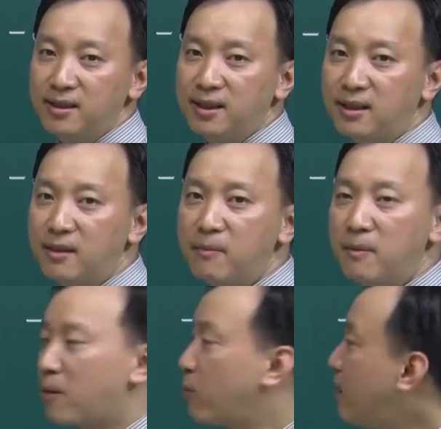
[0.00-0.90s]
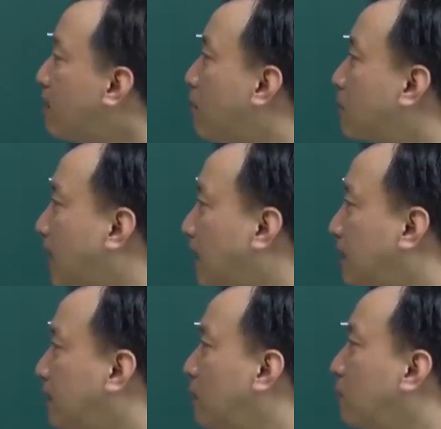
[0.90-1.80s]
Thì nếu mà quy ước màu sắc
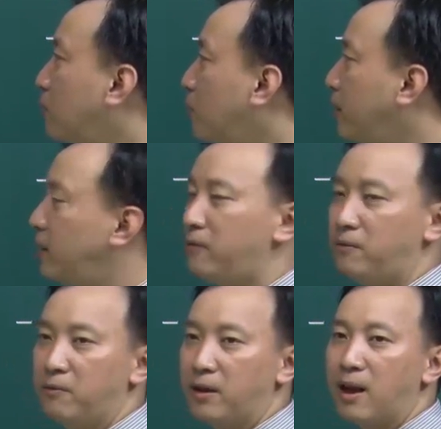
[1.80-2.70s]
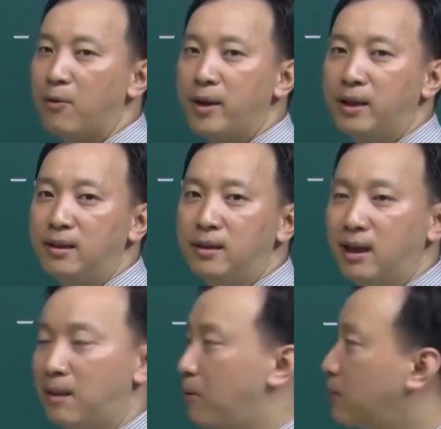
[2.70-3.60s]
thì vùng núi và cao nguyên
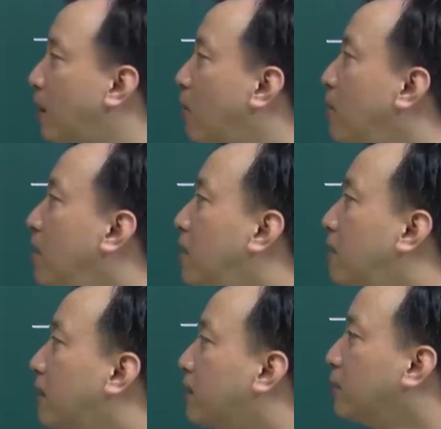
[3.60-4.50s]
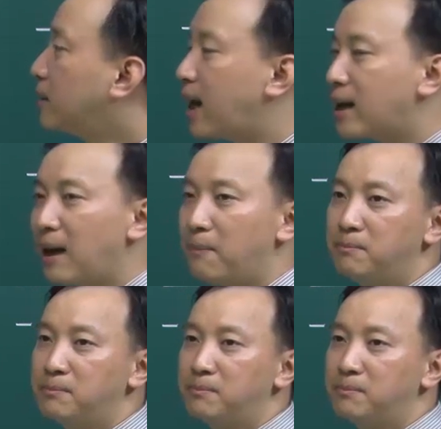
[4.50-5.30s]
là màu nâu và núi càng đậm,